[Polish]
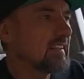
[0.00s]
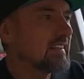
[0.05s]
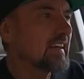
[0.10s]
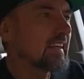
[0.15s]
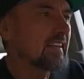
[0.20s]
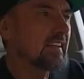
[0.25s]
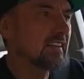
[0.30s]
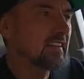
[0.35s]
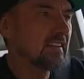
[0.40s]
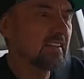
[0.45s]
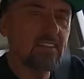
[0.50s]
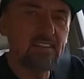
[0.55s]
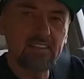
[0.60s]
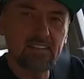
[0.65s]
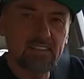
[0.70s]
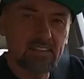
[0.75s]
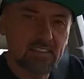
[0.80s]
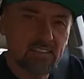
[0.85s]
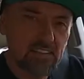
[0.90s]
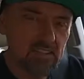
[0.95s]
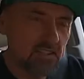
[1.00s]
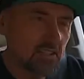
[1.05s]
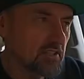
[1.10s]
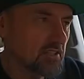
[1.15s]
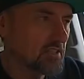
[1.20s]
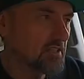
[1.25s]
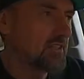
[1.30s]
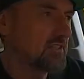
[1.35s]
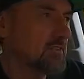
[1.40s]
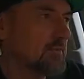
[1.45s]
i, tak, i inne
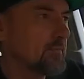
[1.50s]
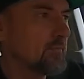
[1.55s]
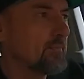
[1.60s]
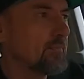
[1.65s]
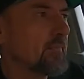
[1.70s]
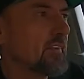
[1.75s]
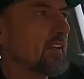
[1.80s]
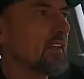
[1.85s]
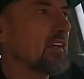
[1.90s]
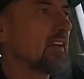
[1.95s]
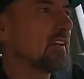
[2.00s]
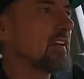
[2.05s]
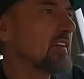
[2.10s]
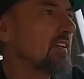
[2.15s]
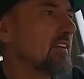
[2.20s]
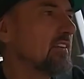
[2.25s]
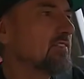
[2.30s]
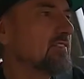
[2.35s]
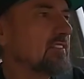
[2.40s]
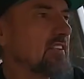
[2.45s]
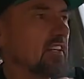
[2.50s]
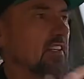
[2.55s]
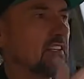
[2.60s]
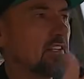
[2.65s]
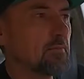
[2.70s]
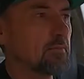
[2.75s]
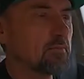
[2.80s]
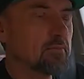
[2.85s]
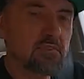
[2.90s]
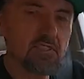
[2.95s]
rzeczy. I wtedy
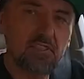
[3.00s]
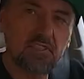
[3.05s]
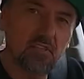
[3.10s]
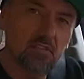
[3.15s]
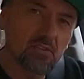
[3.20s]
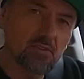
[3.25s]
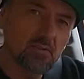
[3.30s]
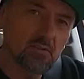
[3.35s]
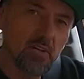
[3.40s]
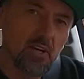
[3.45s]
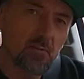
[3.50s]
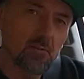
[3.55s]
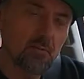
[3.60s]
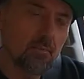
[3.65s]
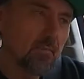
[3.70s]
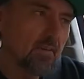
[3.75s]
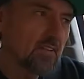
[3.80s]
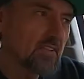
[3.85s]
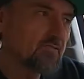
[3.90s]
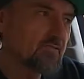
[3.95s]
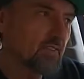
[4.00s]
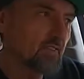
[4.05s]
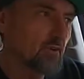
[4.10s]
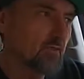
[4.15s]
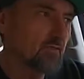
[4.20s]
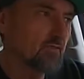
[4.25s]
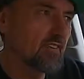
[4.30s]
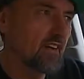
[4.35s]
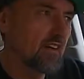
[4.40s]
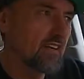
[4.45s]
przeniosłem
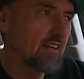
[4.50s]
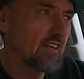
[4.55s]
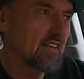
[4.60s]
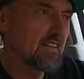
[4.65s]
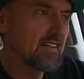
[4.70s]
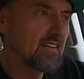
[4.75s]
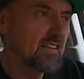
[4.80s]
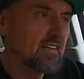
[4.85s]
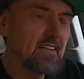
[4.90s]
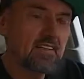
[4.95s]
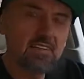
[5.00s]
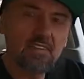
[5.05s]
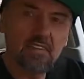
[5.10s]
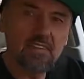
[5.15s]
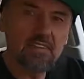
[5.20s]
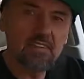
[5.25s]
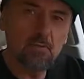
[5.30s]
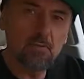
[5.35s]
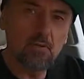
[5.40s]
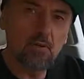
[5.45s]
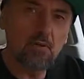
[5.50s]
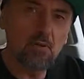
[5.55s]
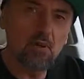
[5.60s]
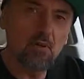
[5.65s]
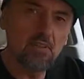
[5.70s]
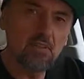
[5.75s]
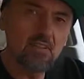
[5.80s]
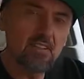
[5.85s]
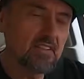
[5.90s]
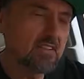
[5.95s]
swoją uwagę na
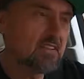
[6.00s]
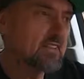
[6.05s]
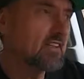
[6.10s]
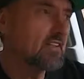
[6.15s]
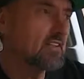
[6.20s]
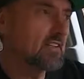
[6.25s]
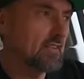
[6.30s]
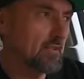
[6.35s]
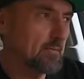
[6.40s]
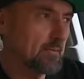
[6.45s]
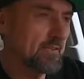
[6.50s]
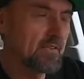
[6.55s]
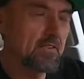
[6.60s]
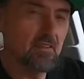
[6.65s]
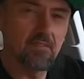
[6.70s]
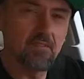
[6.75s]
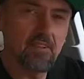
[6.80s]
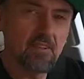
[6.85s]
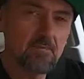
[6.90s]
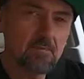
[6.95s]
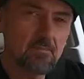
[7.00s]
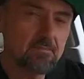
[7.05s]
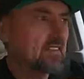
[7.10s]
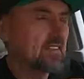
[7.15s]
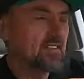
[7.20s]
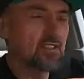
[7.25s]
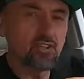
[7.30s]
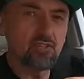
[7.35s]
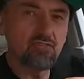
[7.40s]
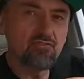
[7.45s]
samochody tylnonapędowe.
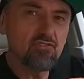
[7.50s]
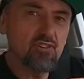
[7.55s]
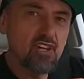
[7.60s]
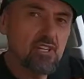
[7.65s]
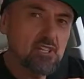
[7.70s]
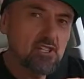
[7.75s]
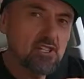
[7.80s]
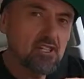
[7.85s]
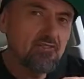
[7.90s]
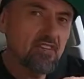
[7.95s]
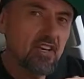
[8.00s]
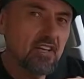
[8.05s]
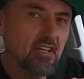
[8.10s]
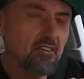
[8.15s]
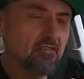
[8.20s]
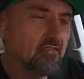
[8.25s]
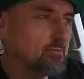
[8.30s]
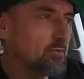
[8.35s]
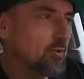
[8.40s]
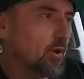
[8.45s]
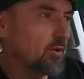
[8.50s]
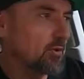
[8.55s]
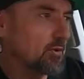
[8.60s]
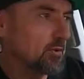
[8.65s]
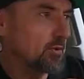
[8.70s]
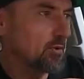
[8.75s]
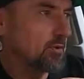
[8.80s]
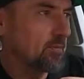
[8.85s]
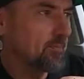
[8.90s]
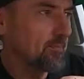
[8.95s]
Do właściwego
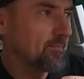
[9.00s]
wyboru